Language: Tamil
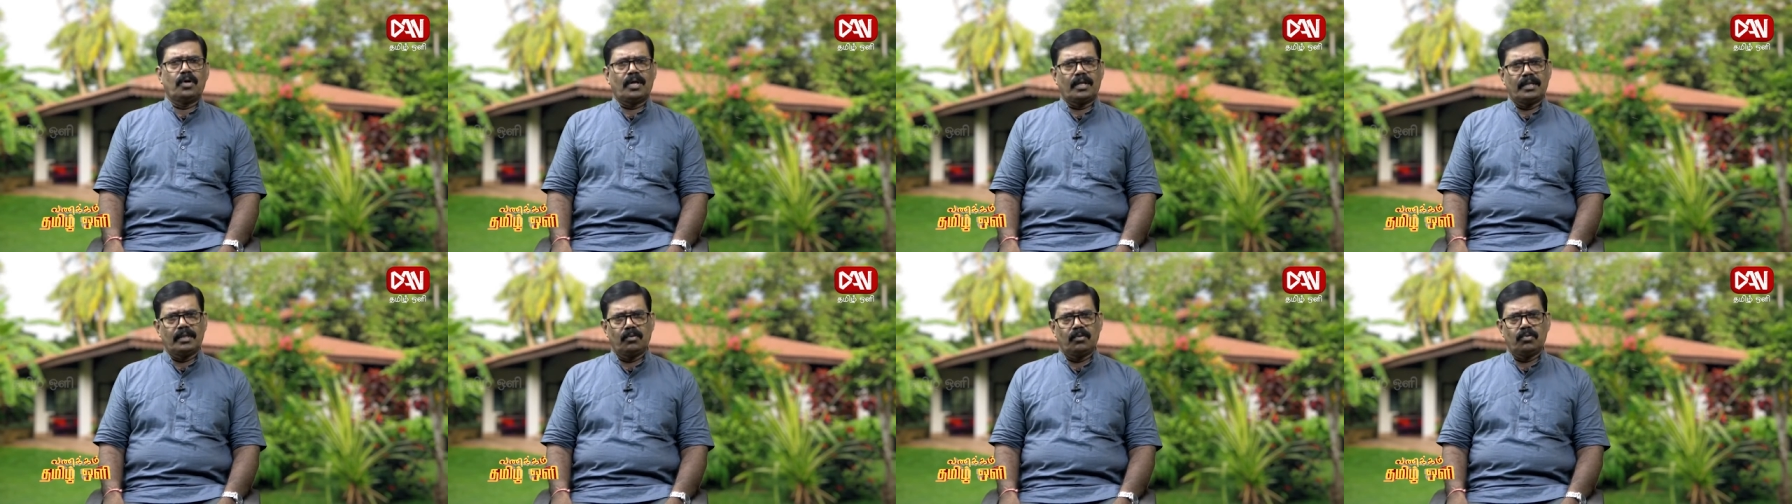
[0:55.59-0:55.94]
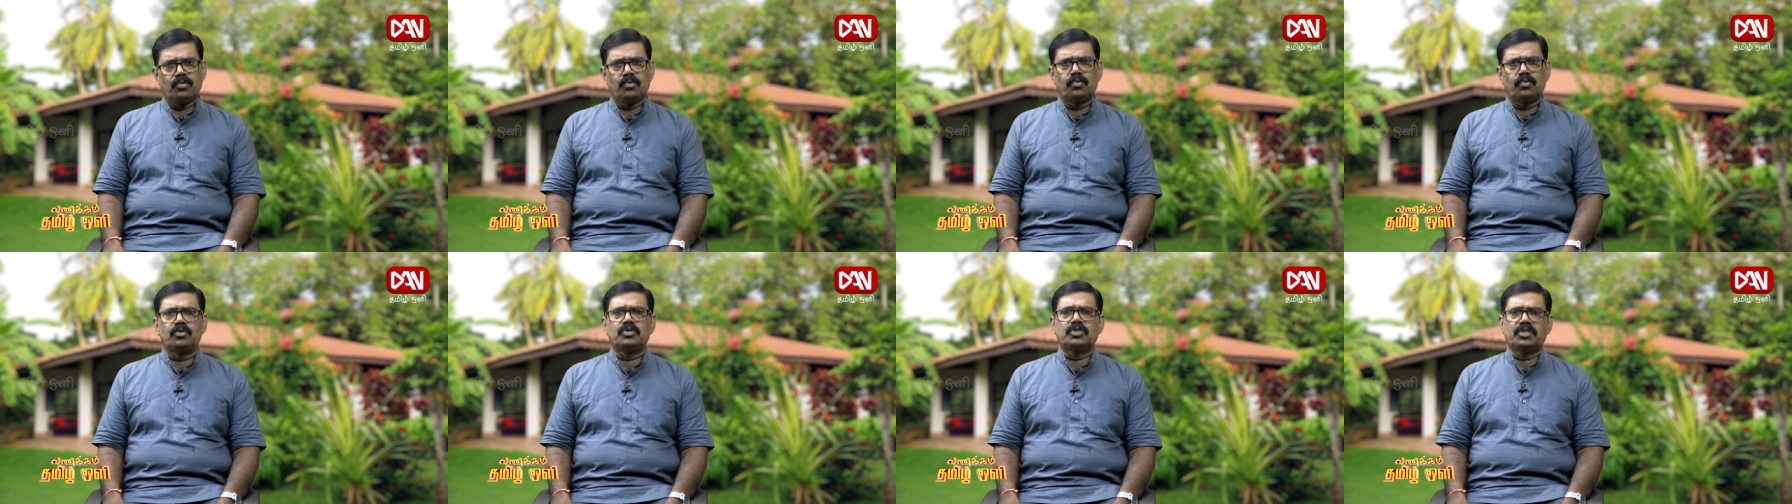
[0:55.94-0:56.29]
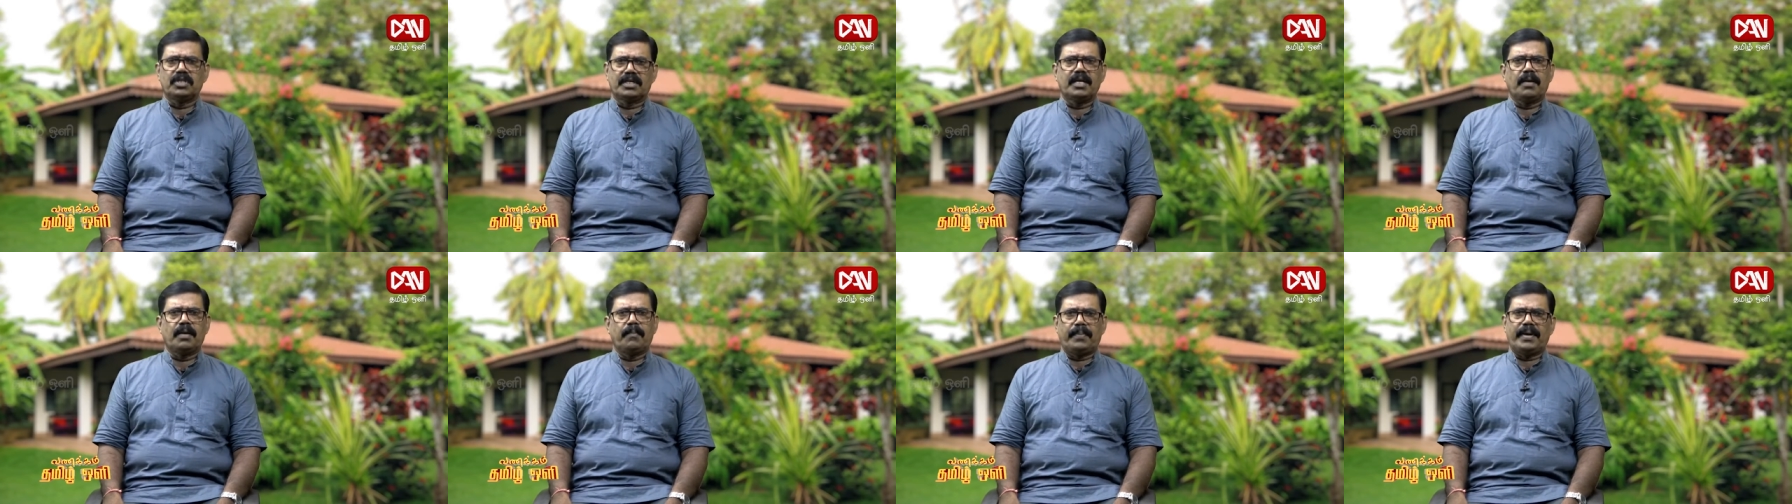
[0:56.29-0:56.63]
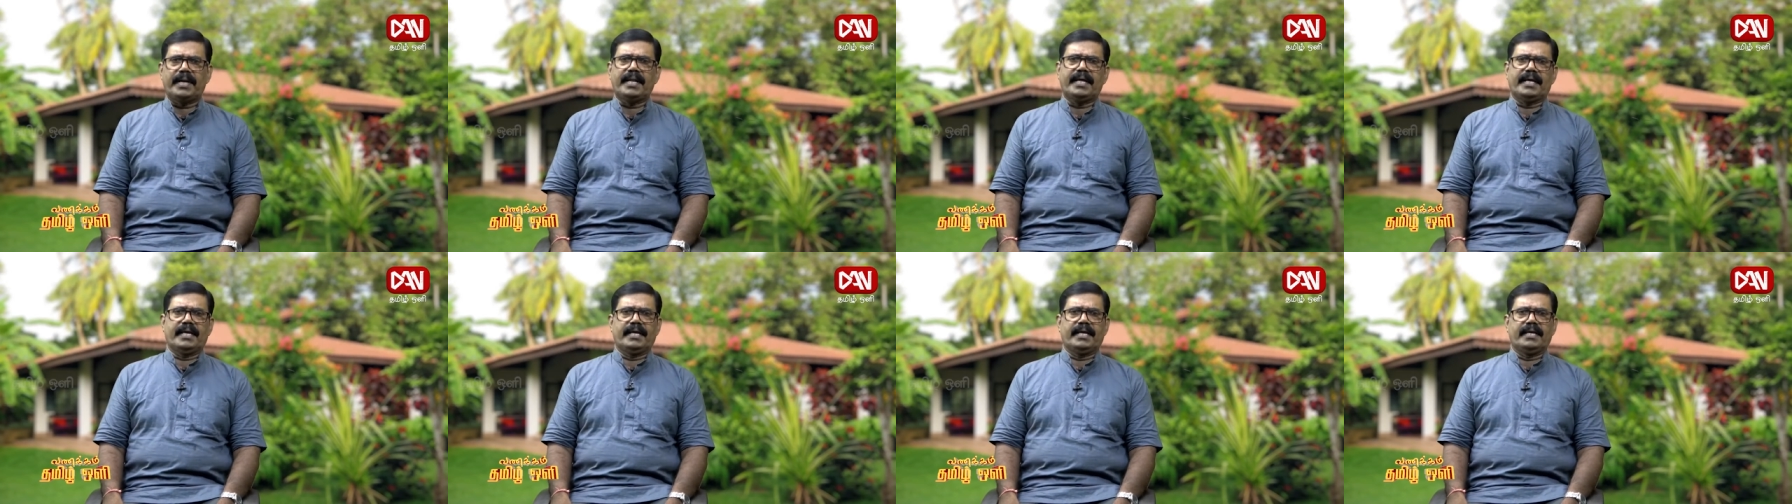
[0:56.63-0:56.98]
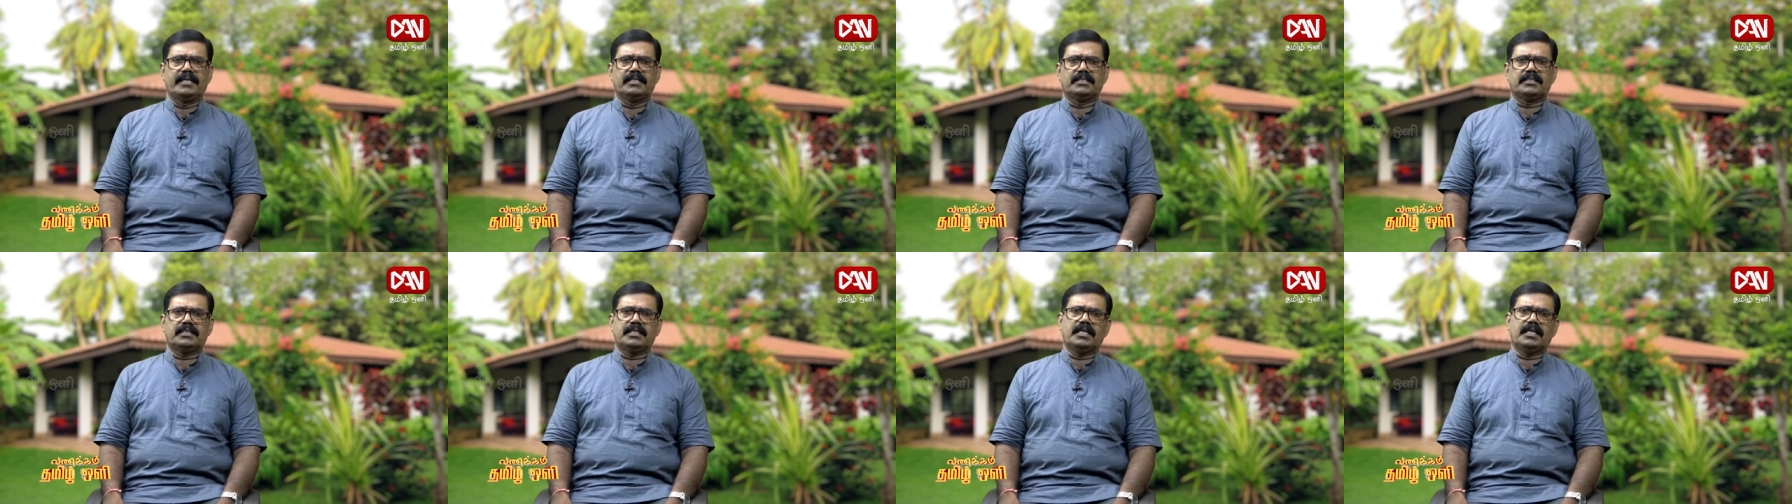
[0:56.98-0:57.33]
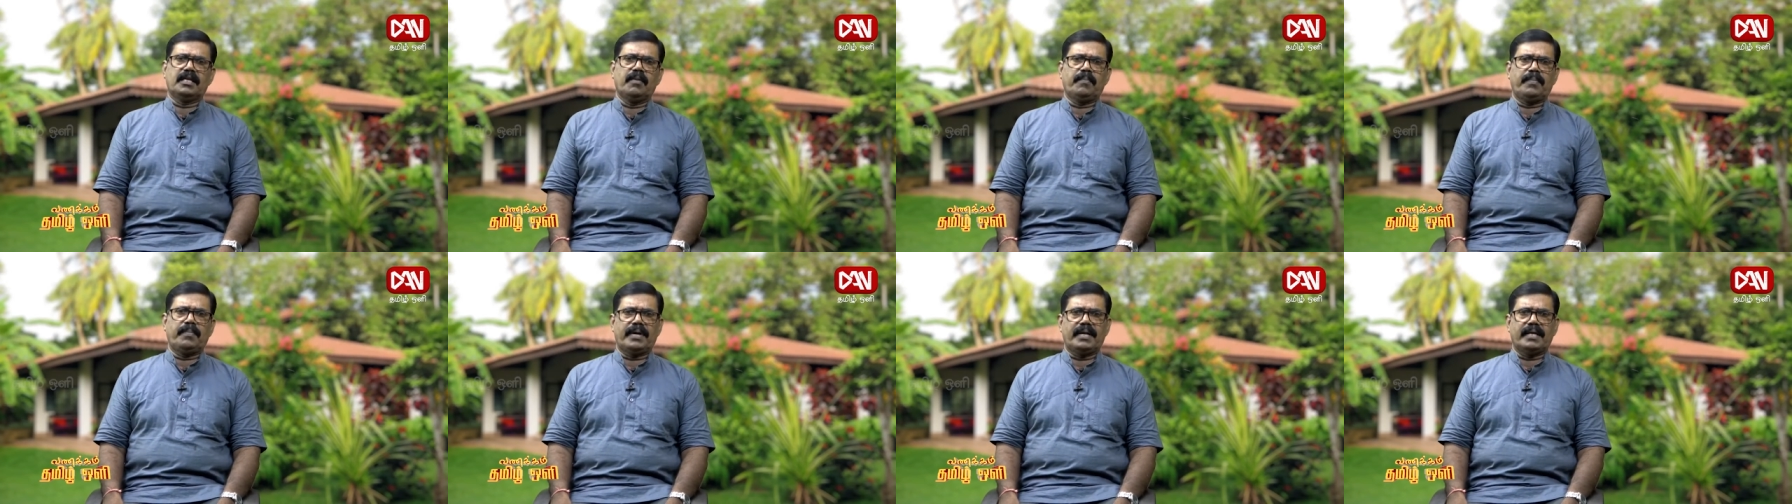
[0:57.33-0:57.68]
அது ஒரு ஒரு சிறிய படகை
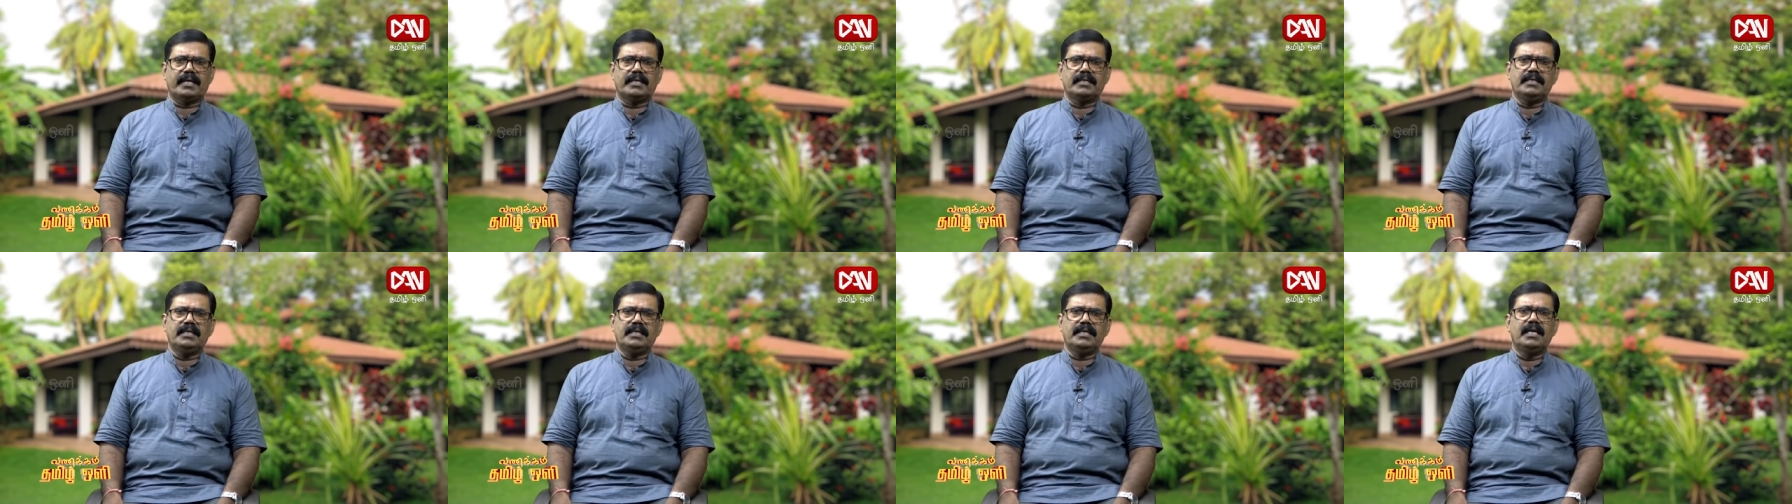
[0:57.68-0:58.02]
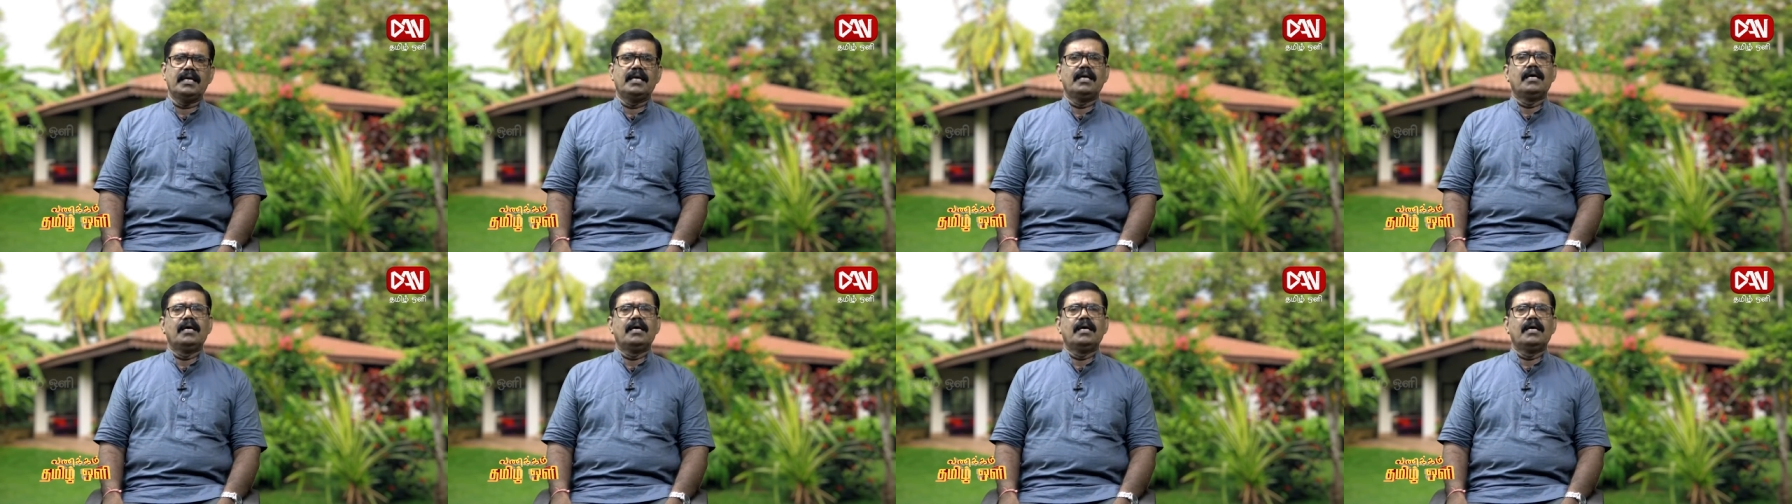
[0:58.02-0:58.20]
சிறிய படகு